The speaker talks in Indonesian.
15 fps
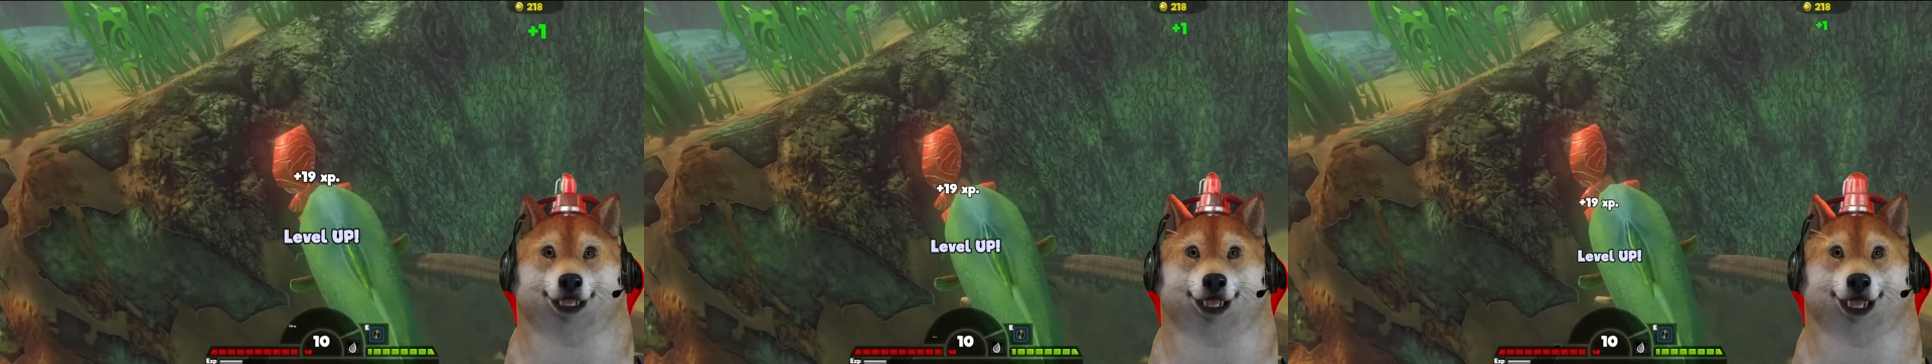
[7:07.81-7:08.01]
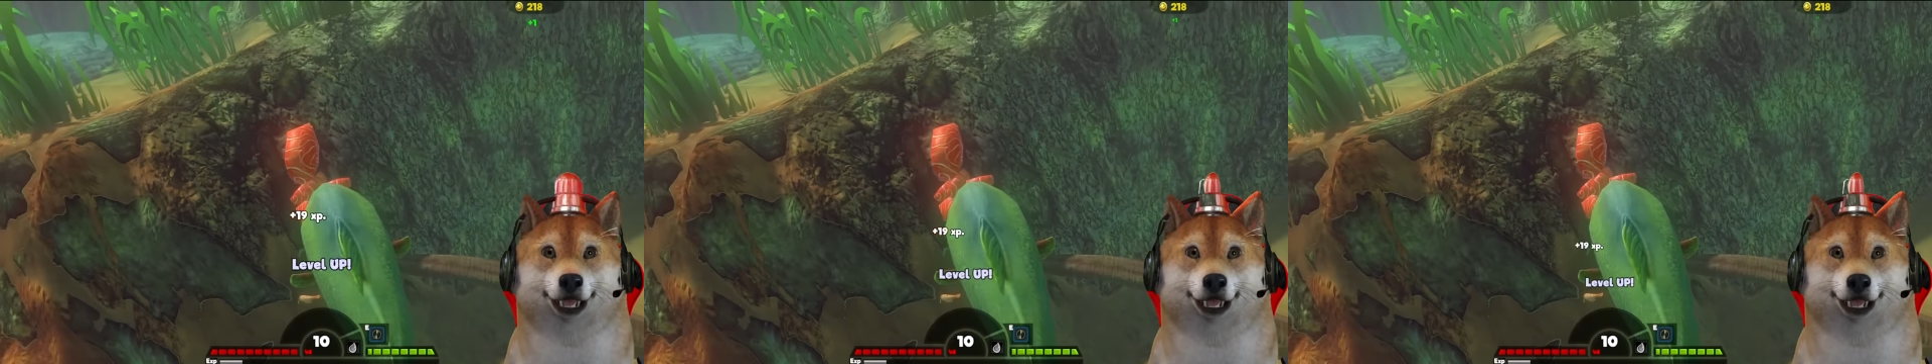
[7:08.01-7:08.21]

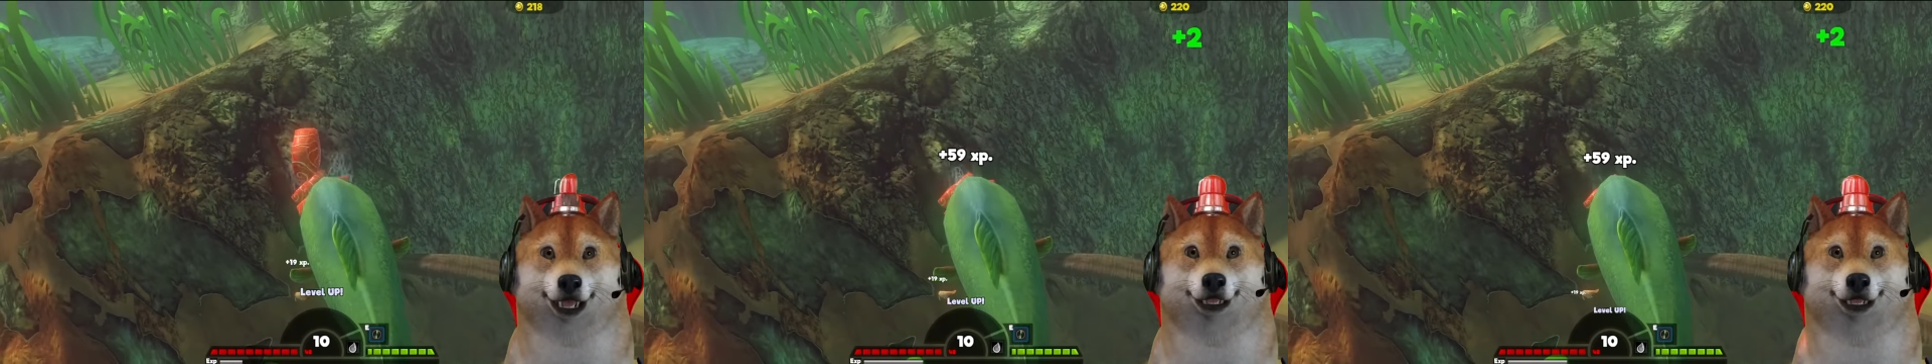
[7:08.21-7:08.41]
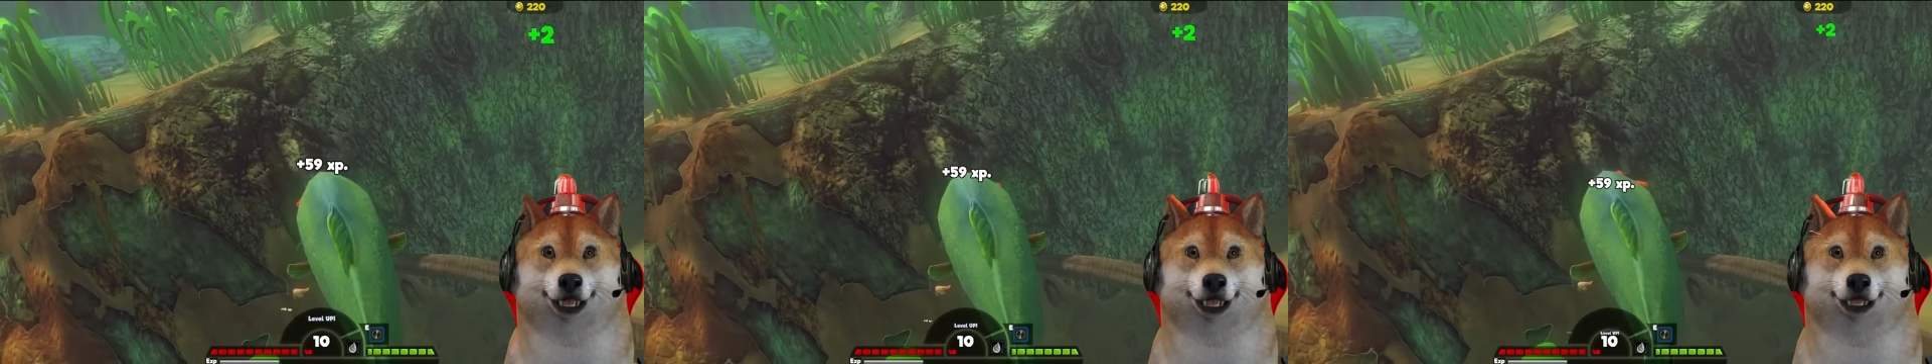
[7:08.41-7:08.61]
sedot.
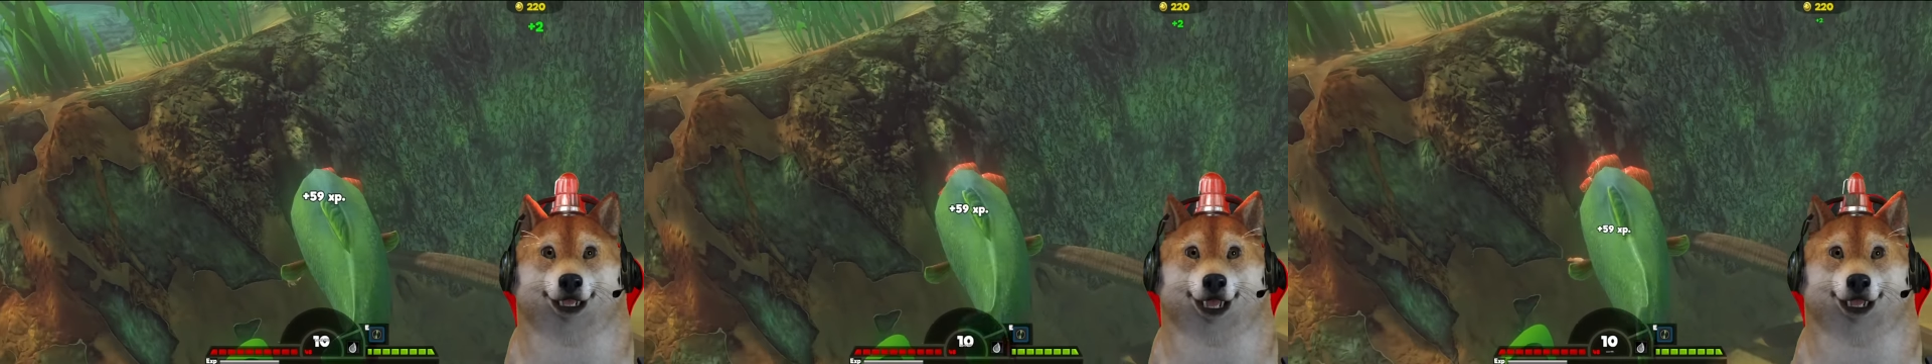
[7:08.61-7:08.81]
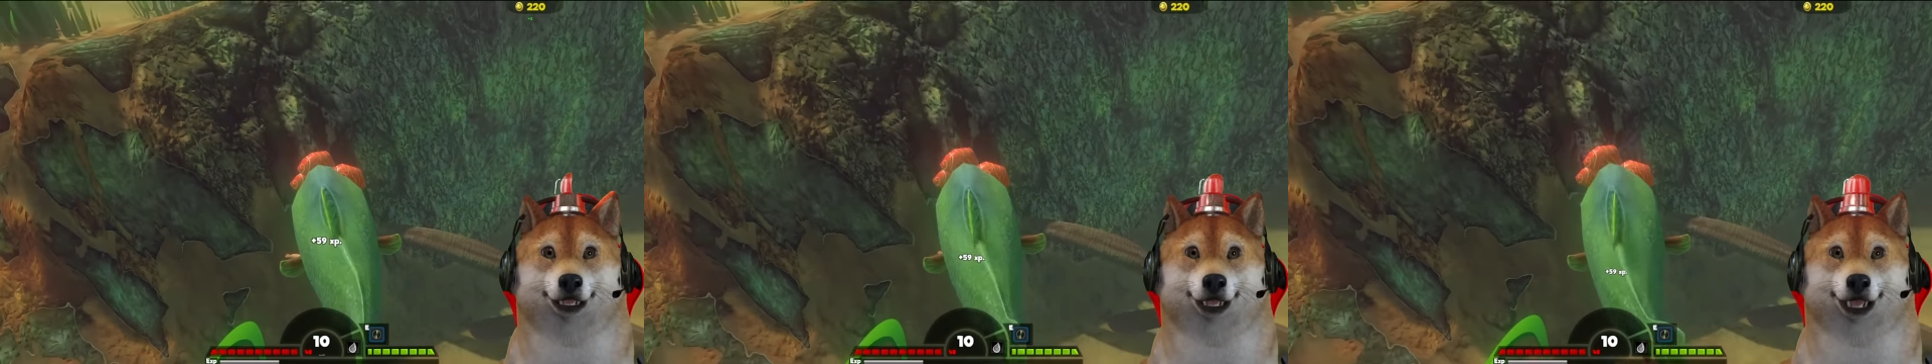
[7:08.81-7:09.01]
Sedot,
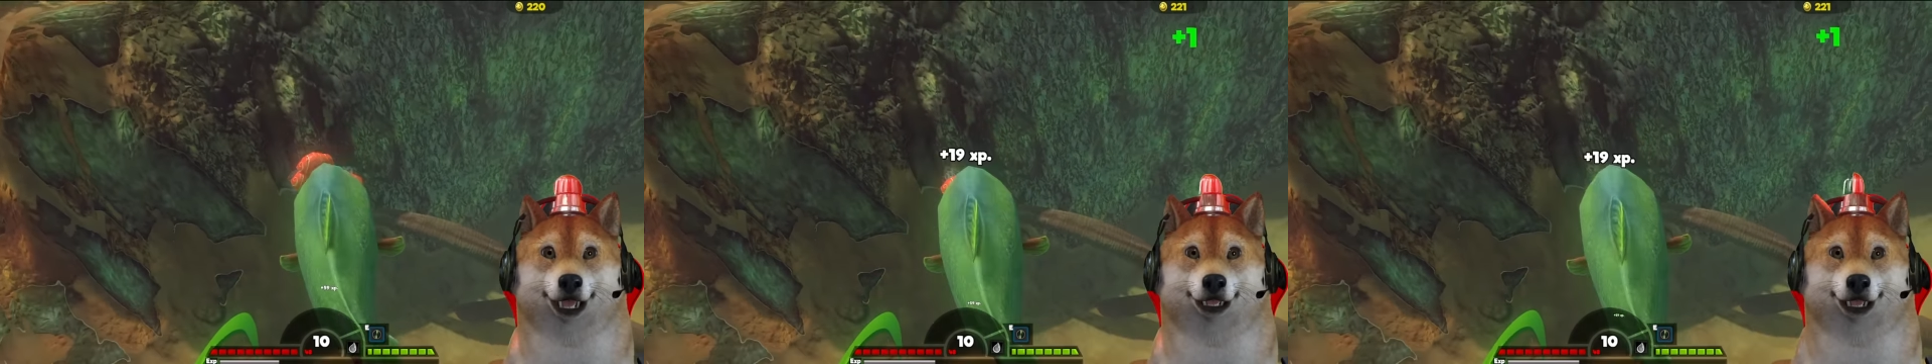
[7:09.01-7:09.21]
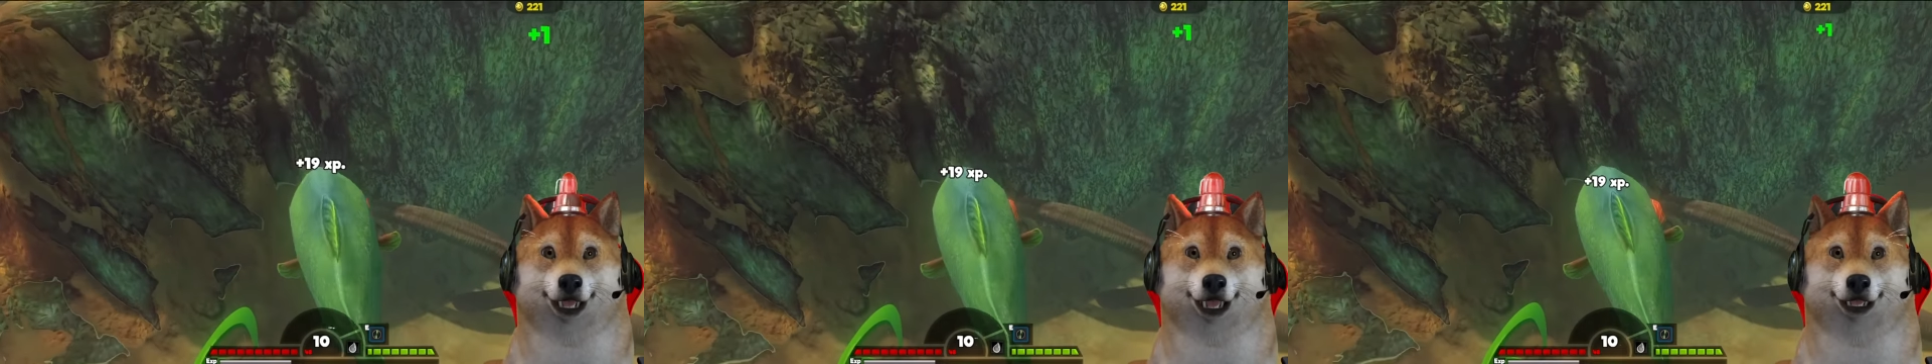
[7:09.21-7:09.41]
sedot, sedot,
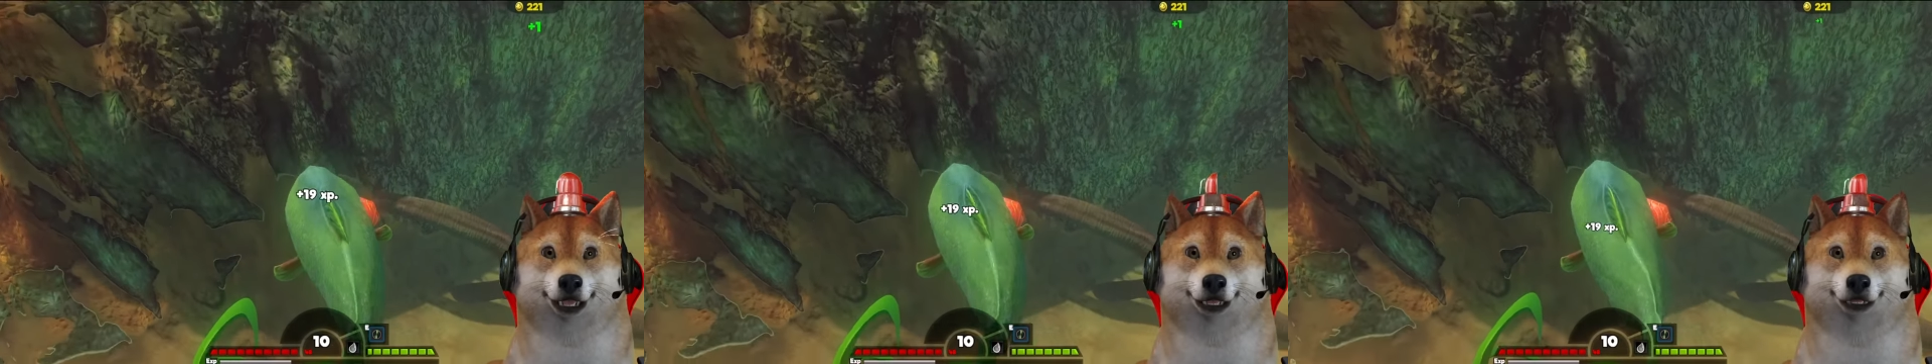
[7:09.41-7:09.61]
sedot.